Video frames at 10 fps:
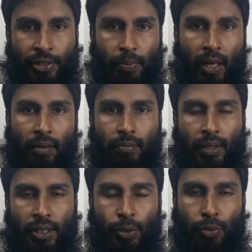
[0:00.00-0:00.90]
স্পার্ম
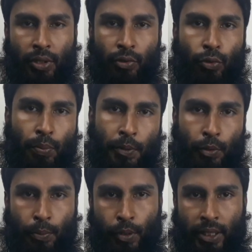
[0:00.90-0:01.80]
বা শুক্রাণুর উপর
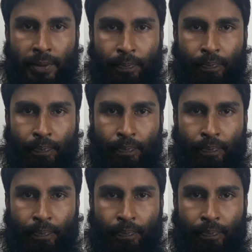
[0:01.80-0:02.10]
পড়ে